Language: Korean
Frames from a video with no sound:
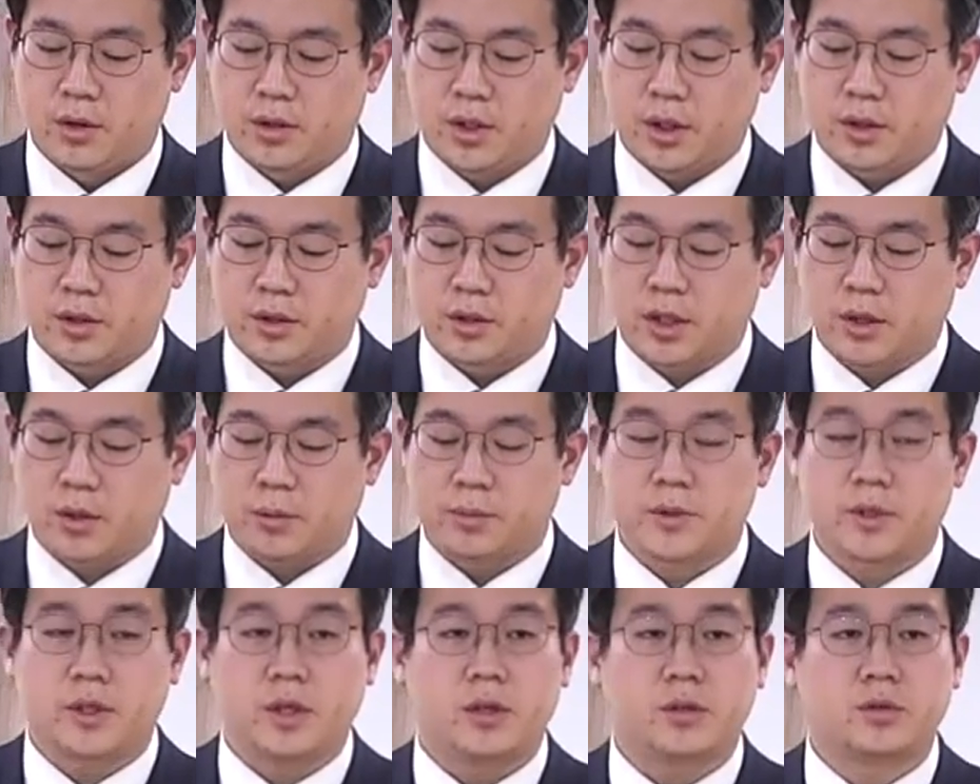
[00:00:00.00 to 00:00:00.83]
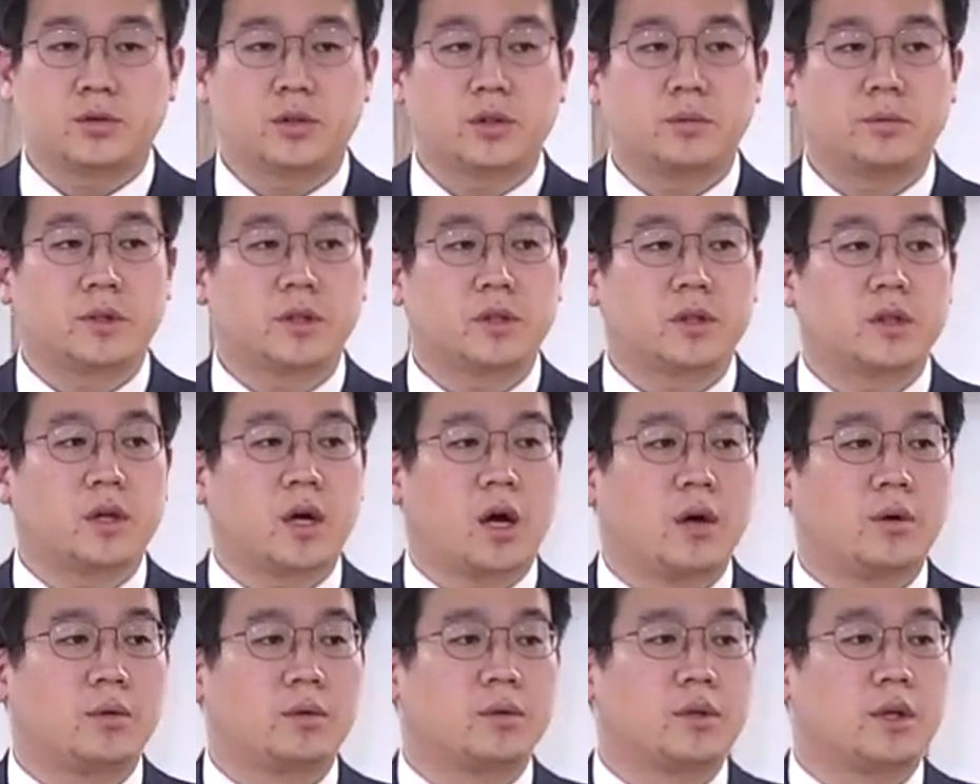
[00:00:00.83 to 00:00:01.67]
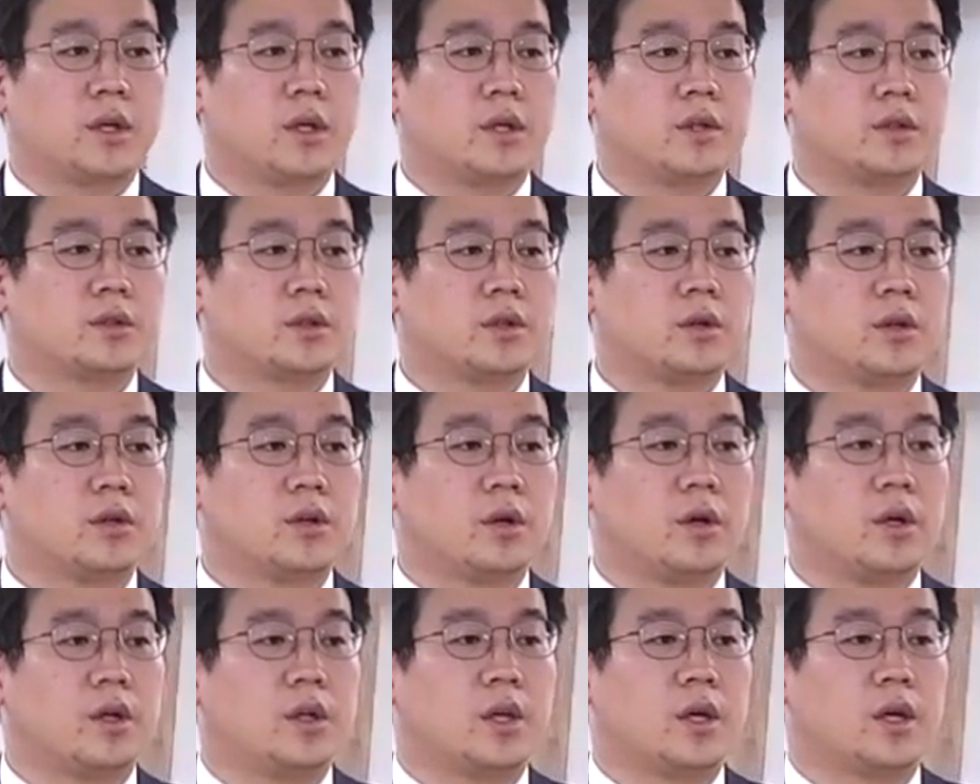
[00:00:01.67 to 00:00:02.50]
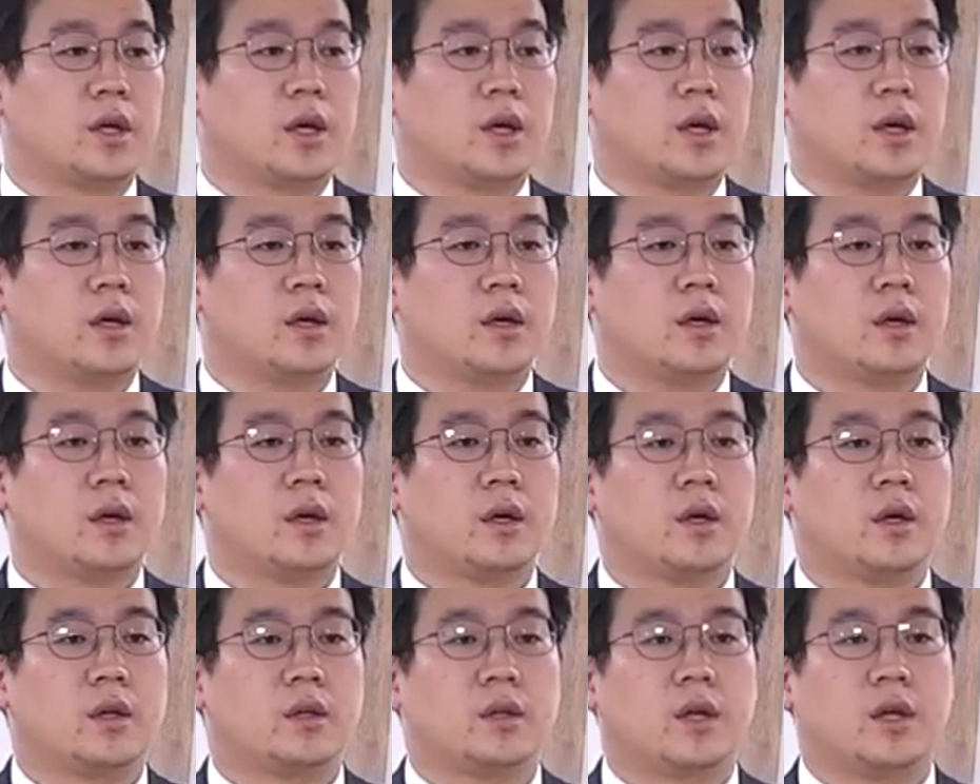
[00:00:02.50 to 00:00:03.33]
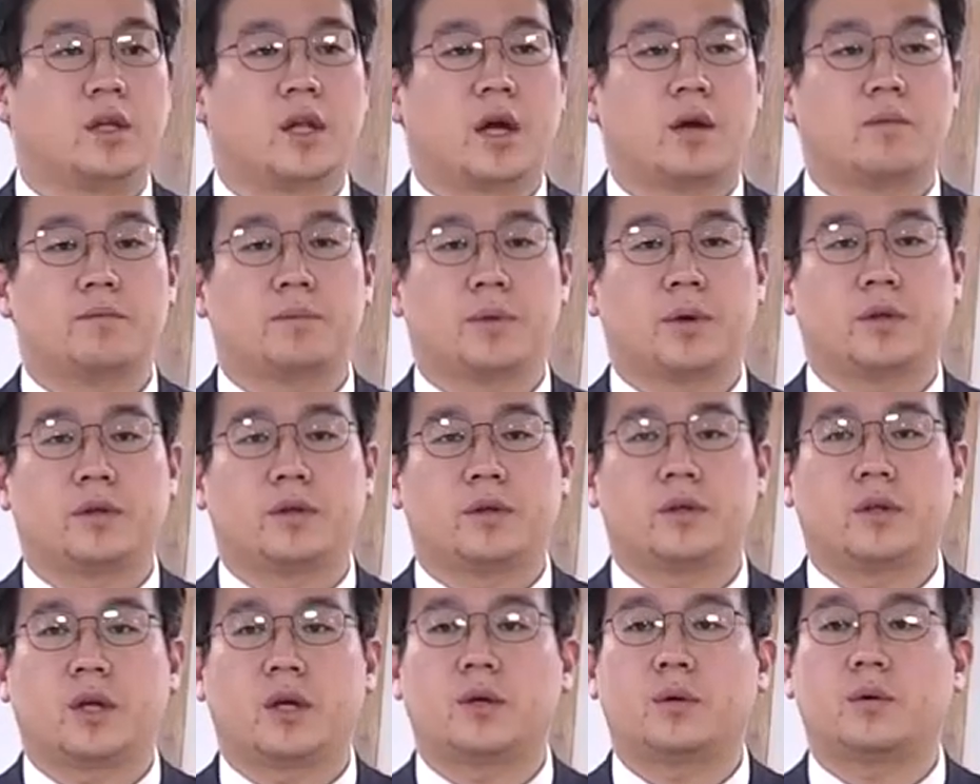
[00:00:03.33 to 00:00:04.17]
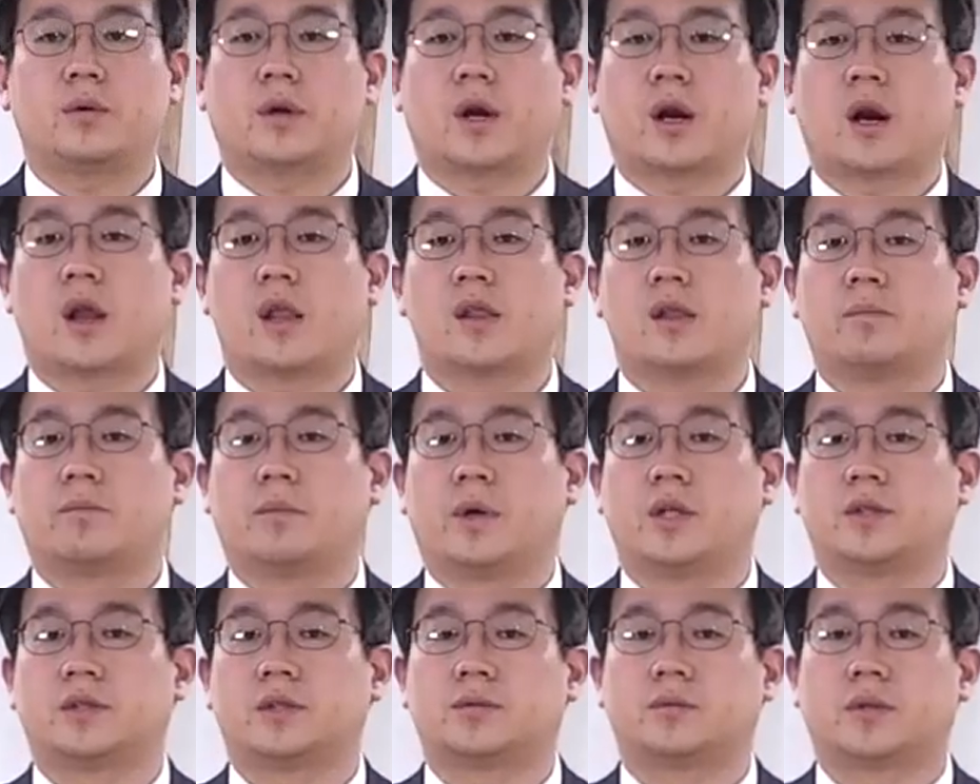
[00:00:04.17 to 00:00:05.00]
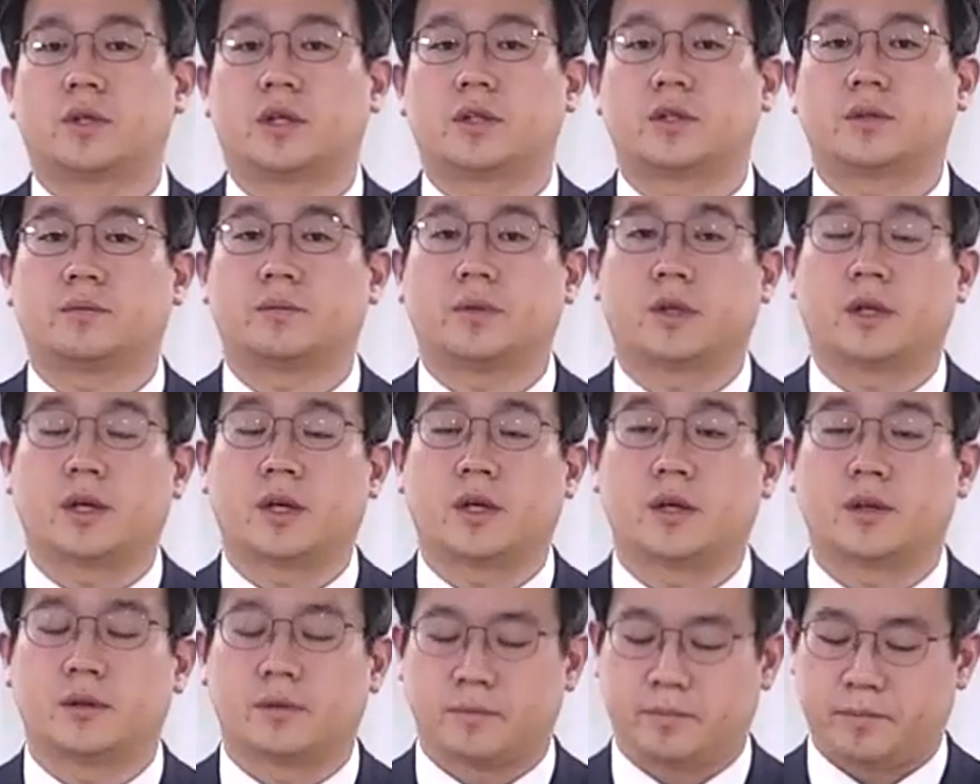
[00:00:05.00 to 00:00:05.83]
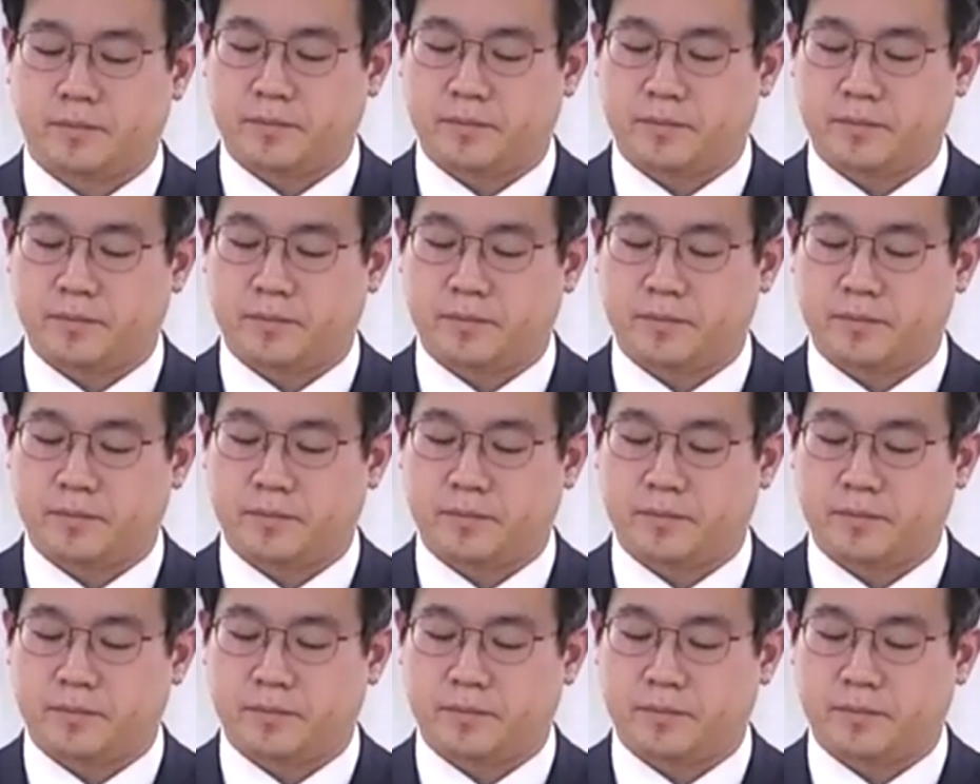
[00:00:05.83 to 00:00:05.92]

근데 느닷없이 예수님은 그 가운데에서 여인에게 내 남편을 데려오라라는 말씀을 하십니다.